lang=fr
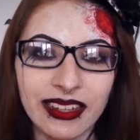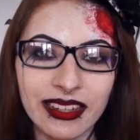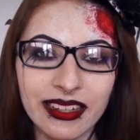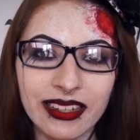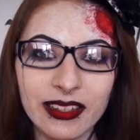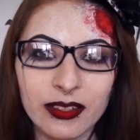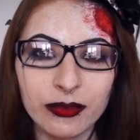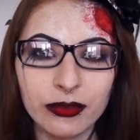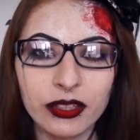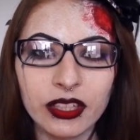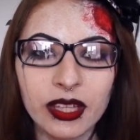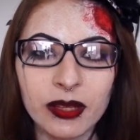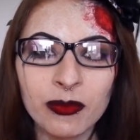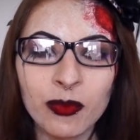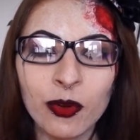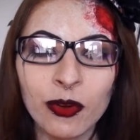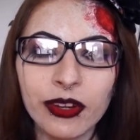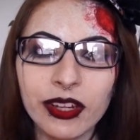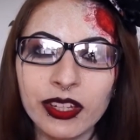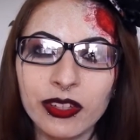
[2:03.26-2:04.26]
et
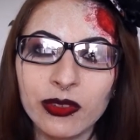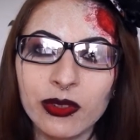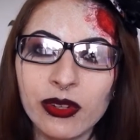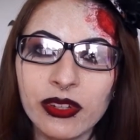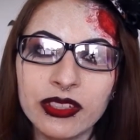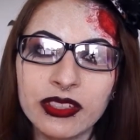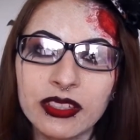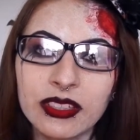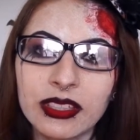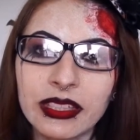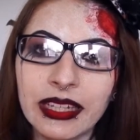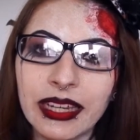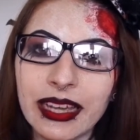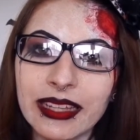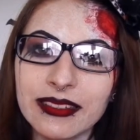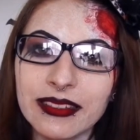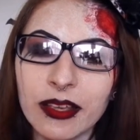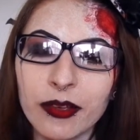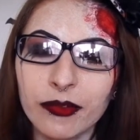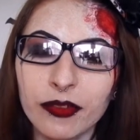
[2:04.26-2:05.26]
évidemment il ne le dit ni à
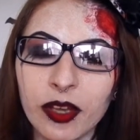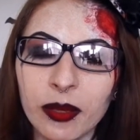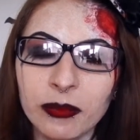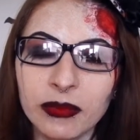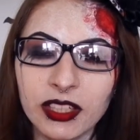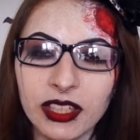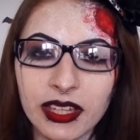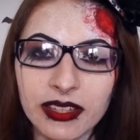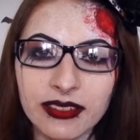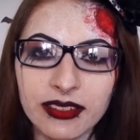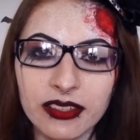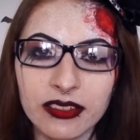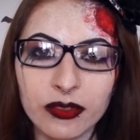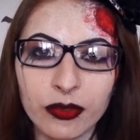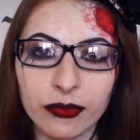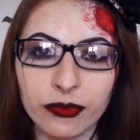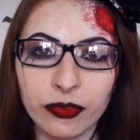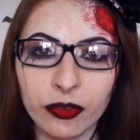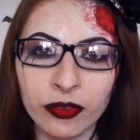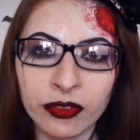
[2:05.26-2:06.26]
sa femme ni à ses
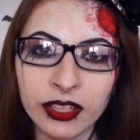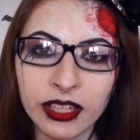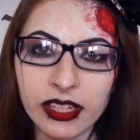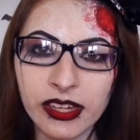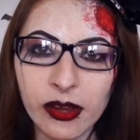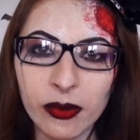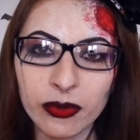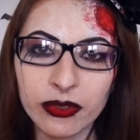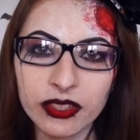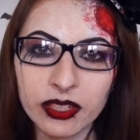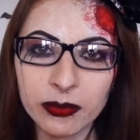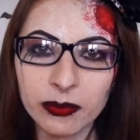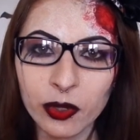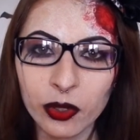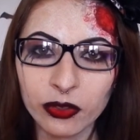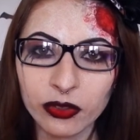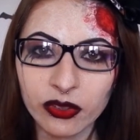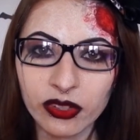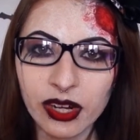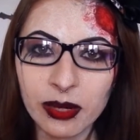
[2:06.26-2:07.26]
enfants qu'il y a eu des
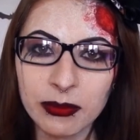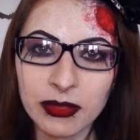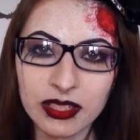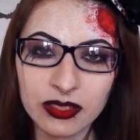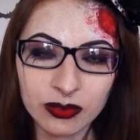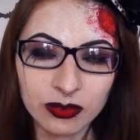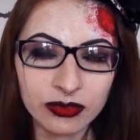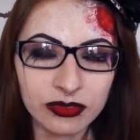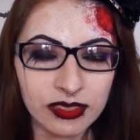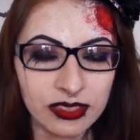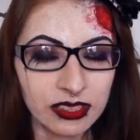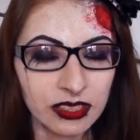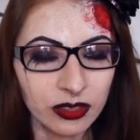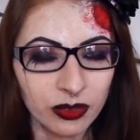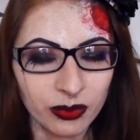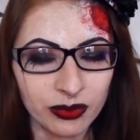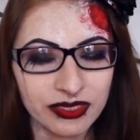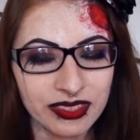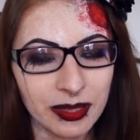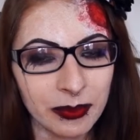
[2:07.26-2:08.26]
morts dans la maison,
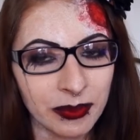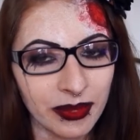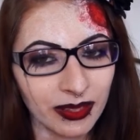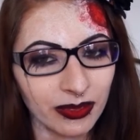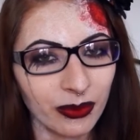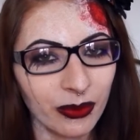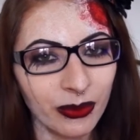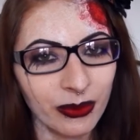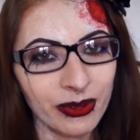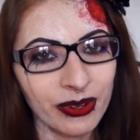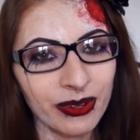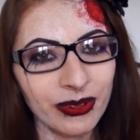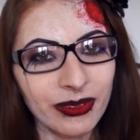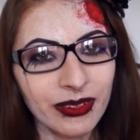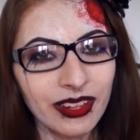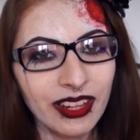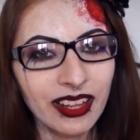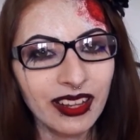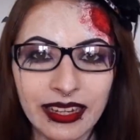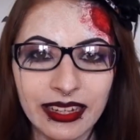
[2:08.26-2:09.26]
sinon c'est pas drôle,
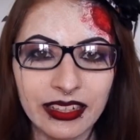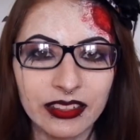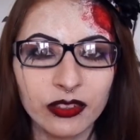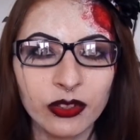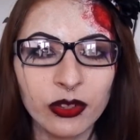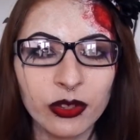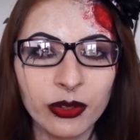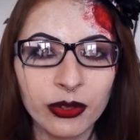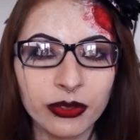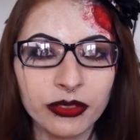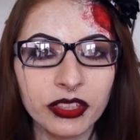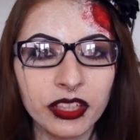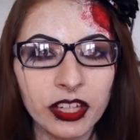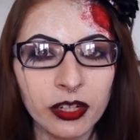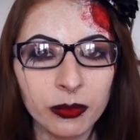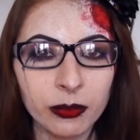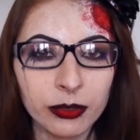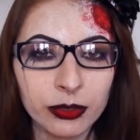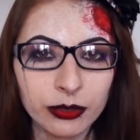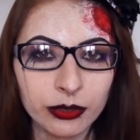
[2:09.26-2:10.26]
et dans le grenier,
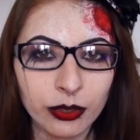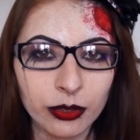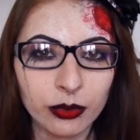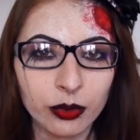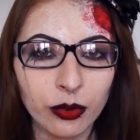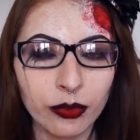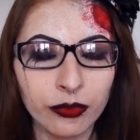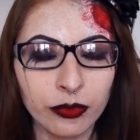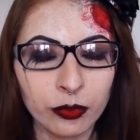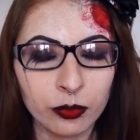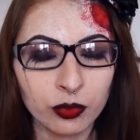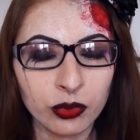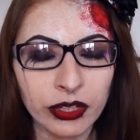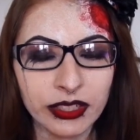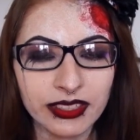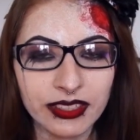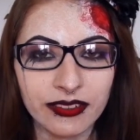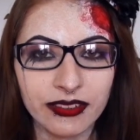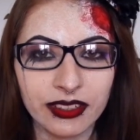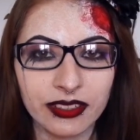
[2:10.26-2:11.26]
le monsieur trouve une
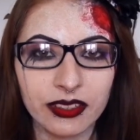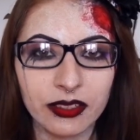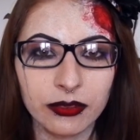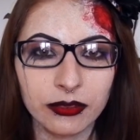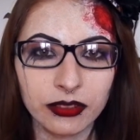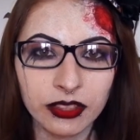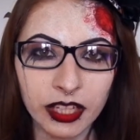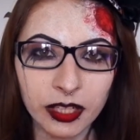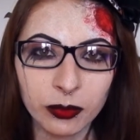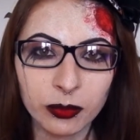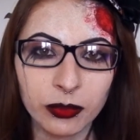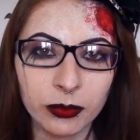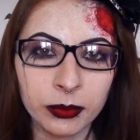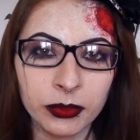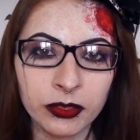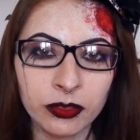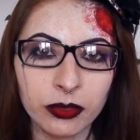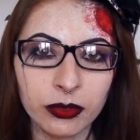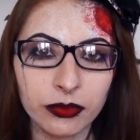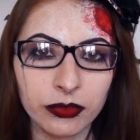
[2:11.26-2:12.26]
boîte avec des vieilles
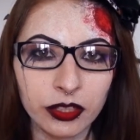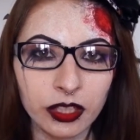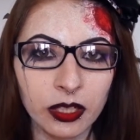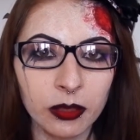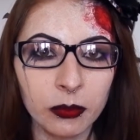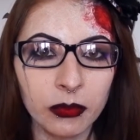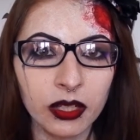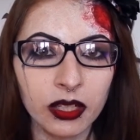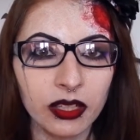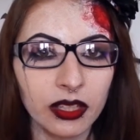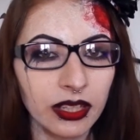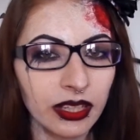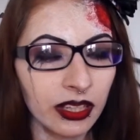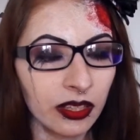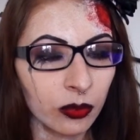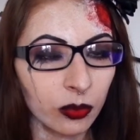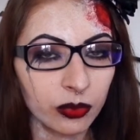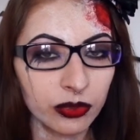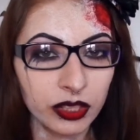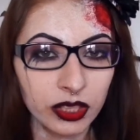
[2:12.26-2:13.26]
bobines de films
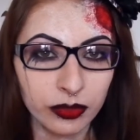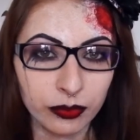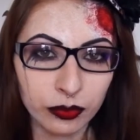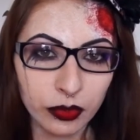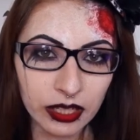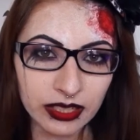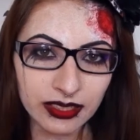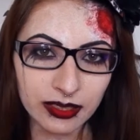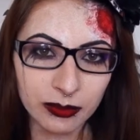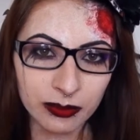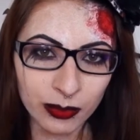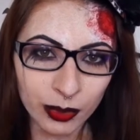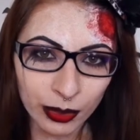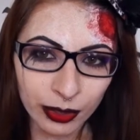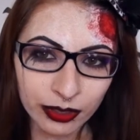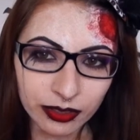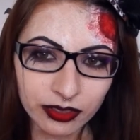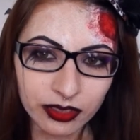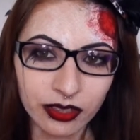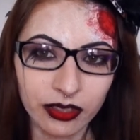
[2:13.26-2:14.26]
et on y voit des
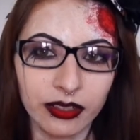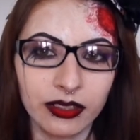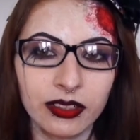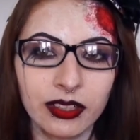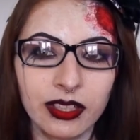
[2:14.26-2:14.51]
meurtres